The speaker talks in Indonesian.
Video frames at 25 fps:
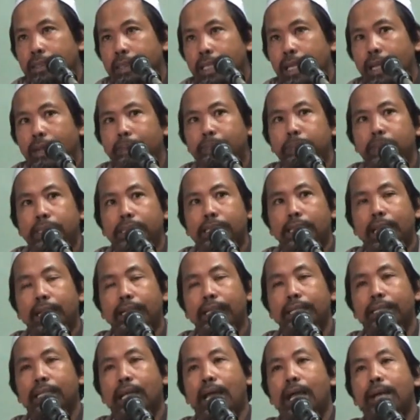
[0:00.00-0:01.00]
yang
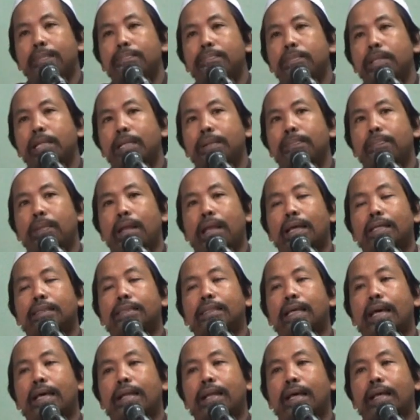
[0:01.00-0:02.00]
bisa kita ambil
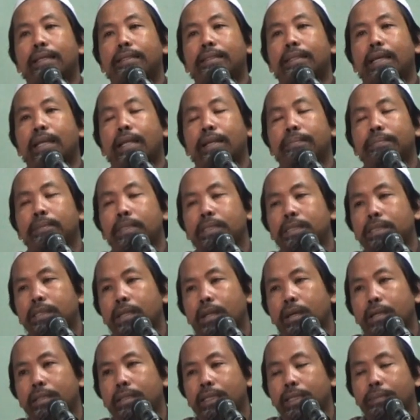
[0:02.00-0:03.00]
pelajaran dalam
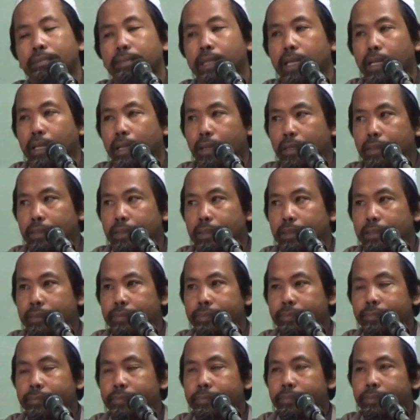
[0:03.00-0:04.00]
Isra dan Mi'raj
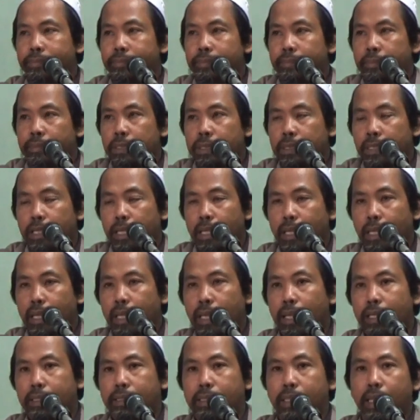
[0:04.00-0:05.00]

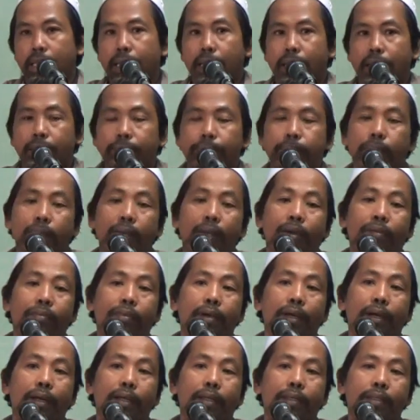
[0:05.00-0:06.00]
adalah
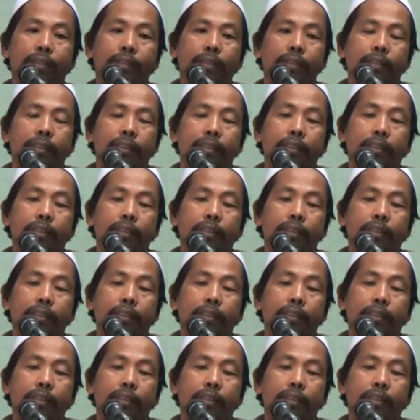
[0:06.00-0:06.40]
bahwa